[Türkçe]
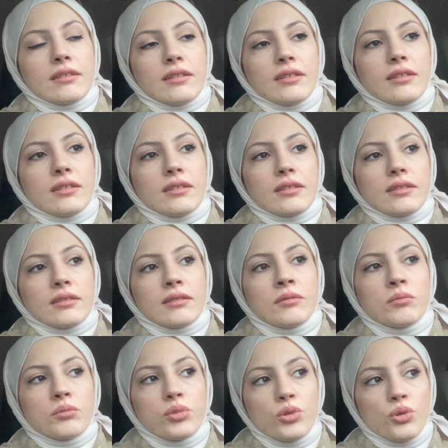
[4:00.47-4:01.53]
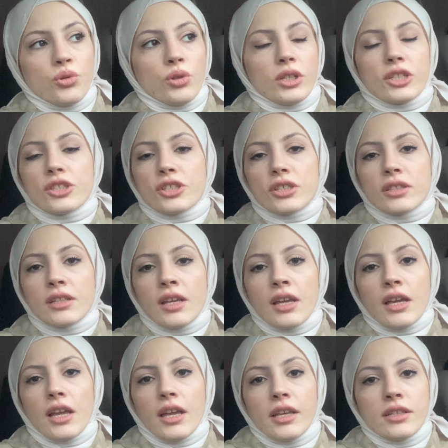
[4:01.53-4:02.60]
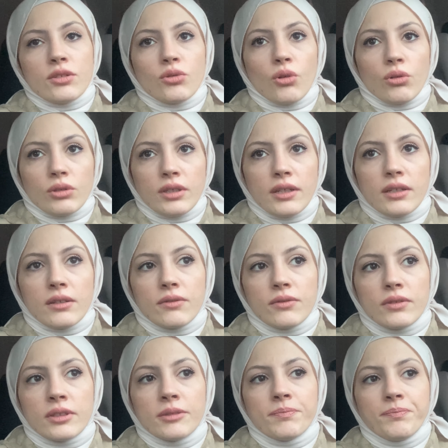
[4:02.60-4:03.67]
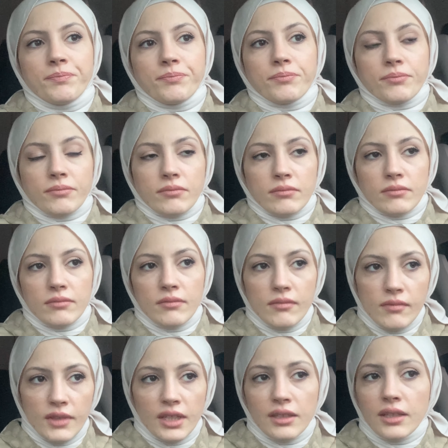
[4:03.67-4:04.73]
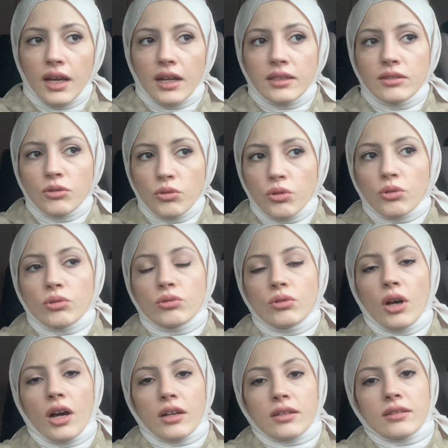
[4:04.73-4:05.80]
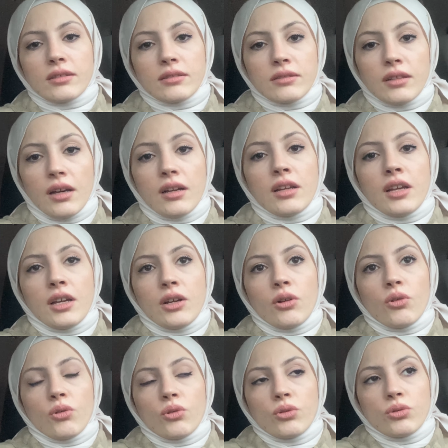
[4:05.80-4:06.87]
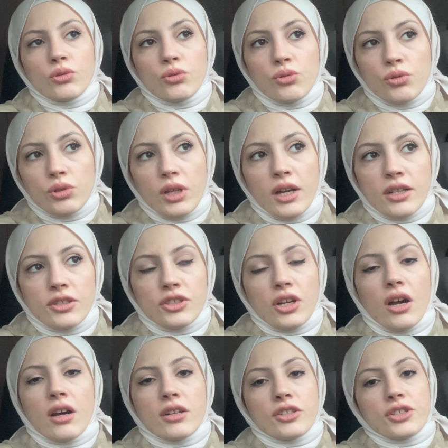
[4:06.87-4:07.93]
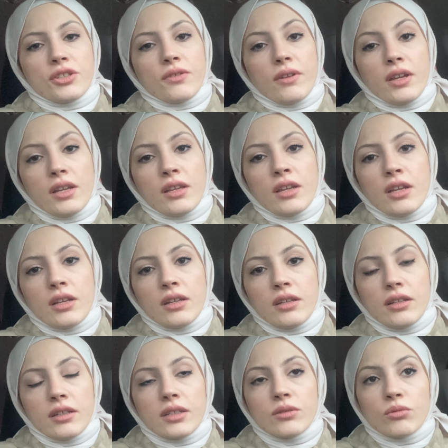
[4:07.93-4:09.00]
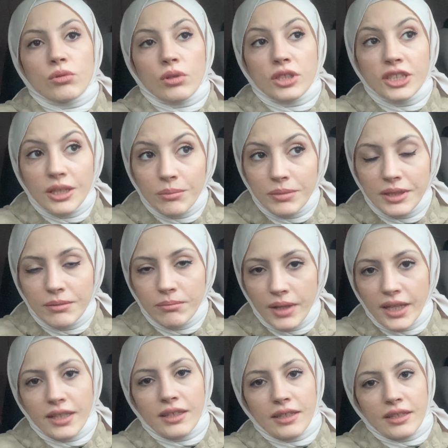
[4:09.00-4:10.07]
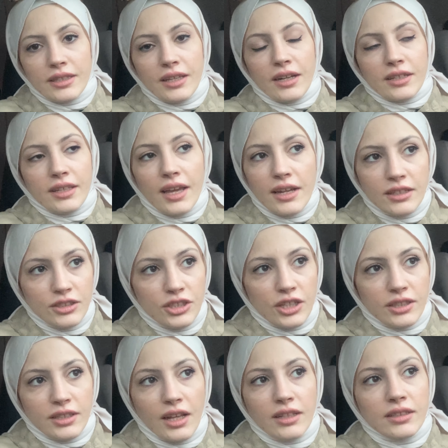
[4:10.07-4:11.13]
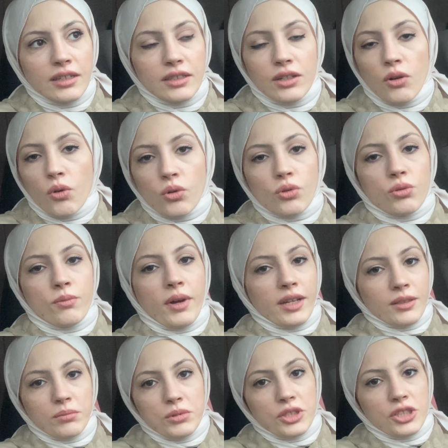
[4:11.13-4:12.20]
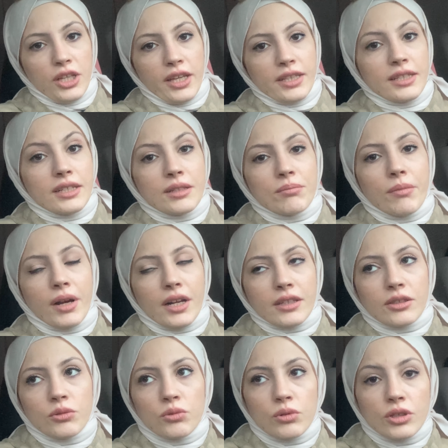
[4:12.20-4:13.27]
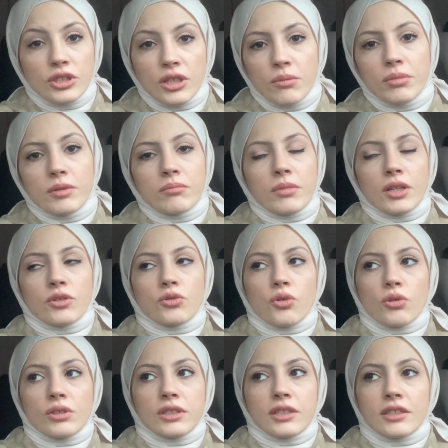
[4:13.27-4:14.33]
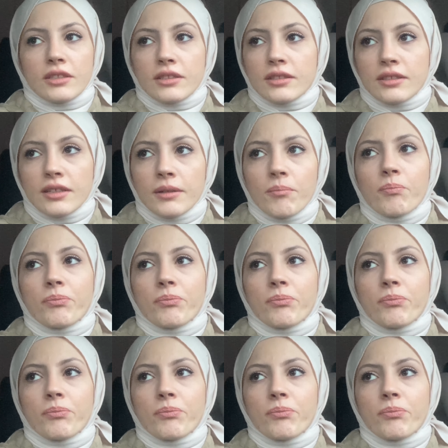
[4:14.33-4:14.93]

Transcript: e, bu sürecin en zor tarafı kendi konun hakkında o yüzlerce arşive e, ulaşabilmek ya gerçekten hani okumak bir şey değil belki ulaşabilmek çok sıkıntı